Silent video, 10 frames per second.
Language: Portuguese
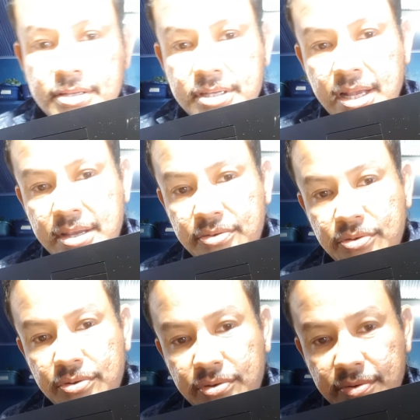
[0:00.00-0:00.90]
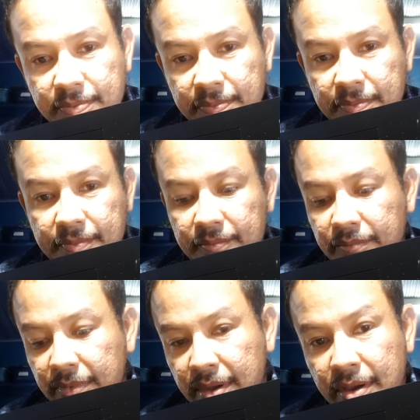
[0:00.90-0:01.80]
Já ligou.
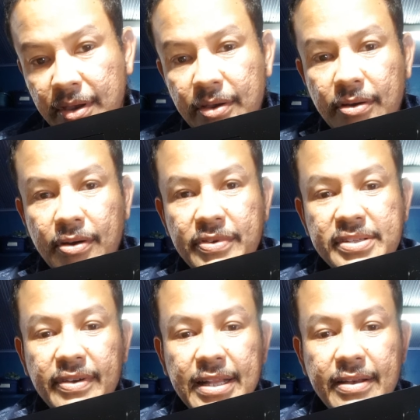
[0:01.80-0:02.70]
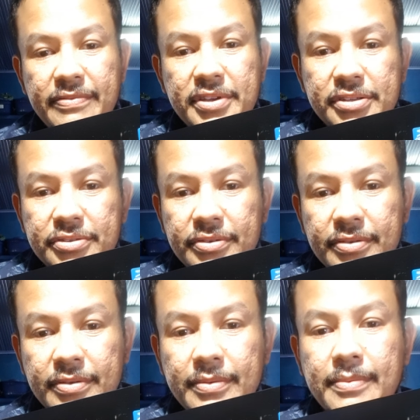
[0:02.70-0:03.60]
Vamos ver se vai dar vídeo.
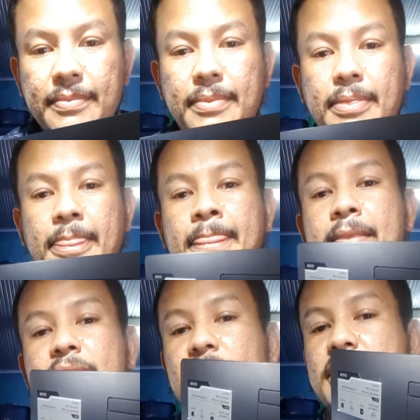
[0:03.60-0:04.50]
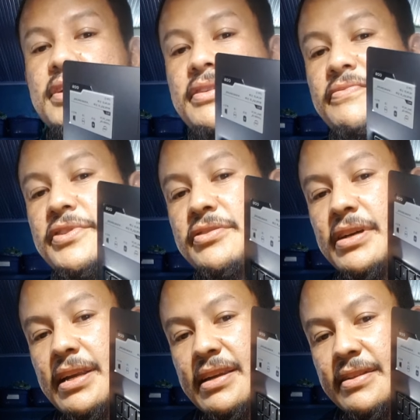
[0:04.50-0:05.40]
Ó, já deu vídeo,
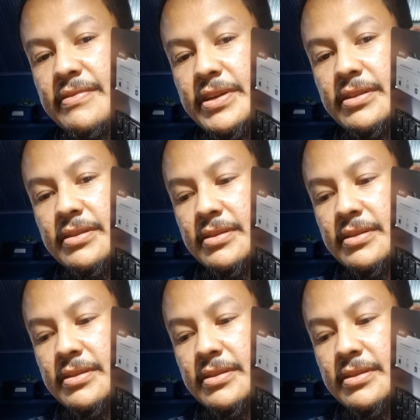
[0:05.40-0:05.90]
galera, tá vendo?